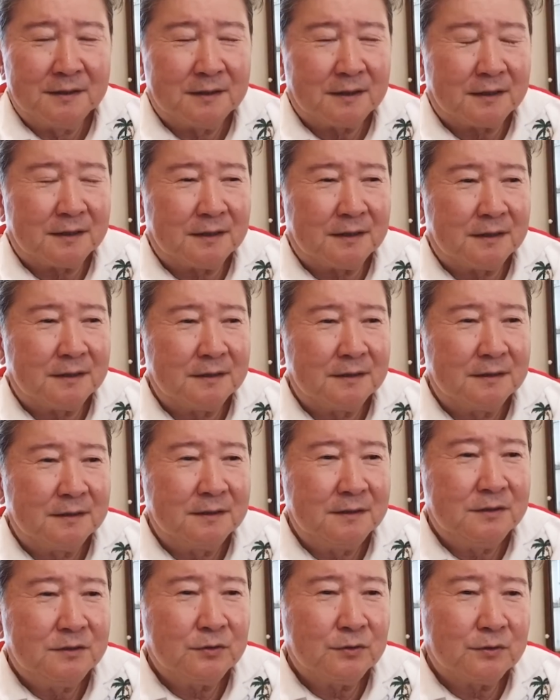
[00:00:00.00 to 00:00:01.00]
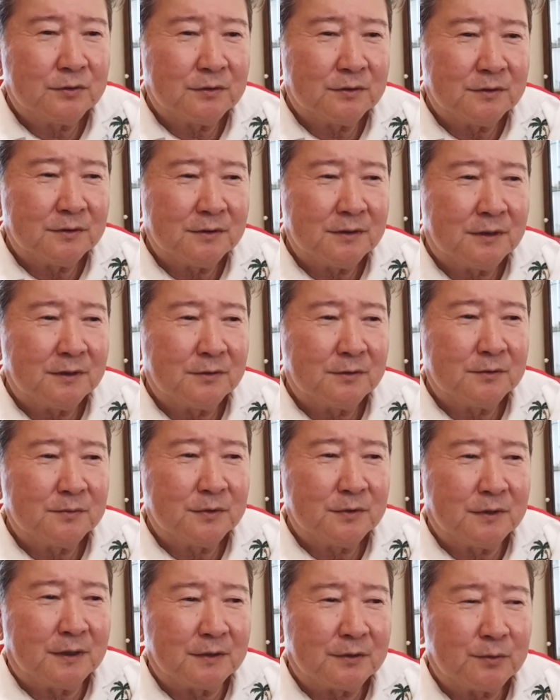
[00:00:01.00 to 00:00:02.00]
だから一応
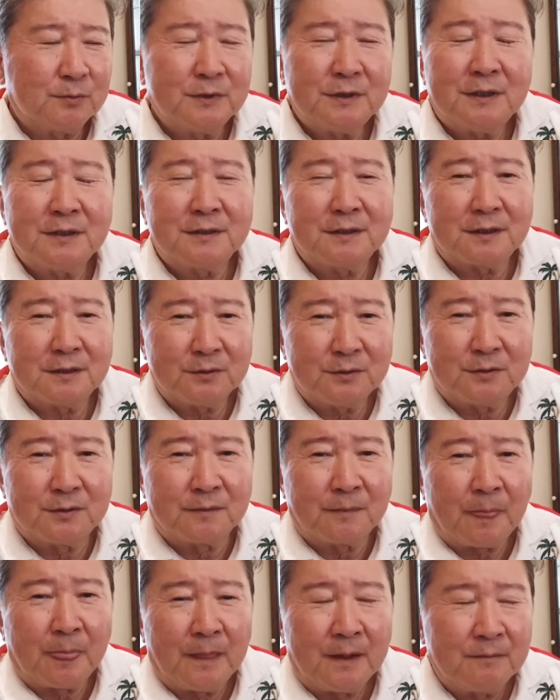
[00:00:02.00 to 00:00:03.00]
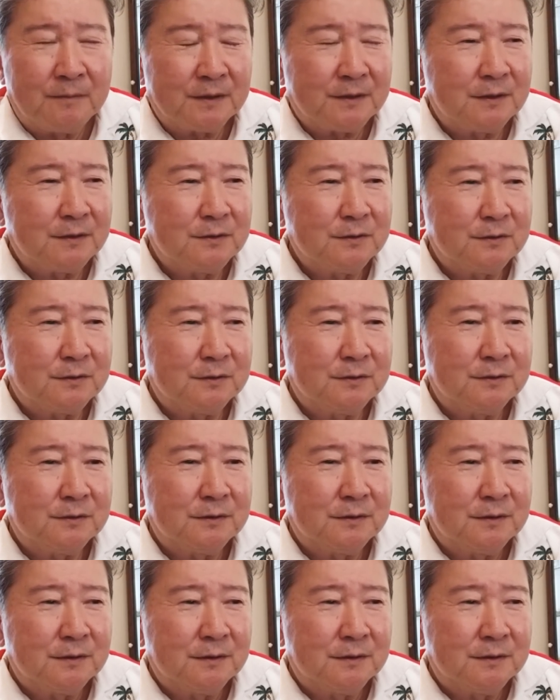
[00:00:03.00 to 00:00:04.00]
僕は止めたんだけど、まあ、結局